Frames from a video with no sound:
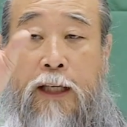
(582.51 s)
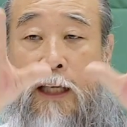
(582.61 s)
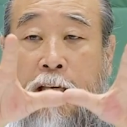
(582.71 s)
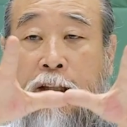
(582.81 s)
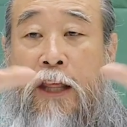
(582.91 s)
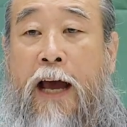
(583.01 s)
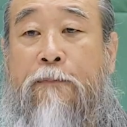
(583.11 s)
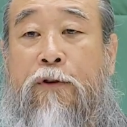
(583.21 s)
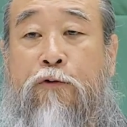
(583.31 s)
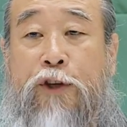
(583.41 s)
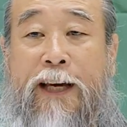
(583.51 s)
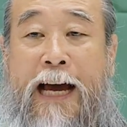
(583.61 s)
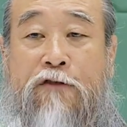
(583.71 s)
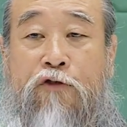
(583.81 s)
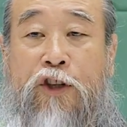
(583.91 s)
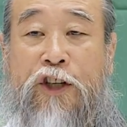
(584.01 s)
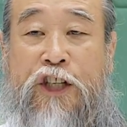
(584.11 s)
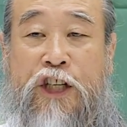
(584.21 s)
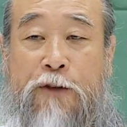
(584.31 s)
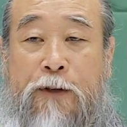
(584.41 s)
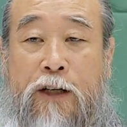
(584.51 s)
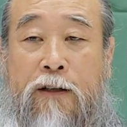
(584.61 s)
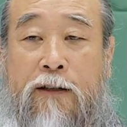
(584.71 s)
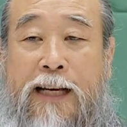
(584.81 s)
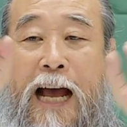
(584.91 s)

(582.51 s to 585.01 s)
이 대한민국이 가지고 있는 힘을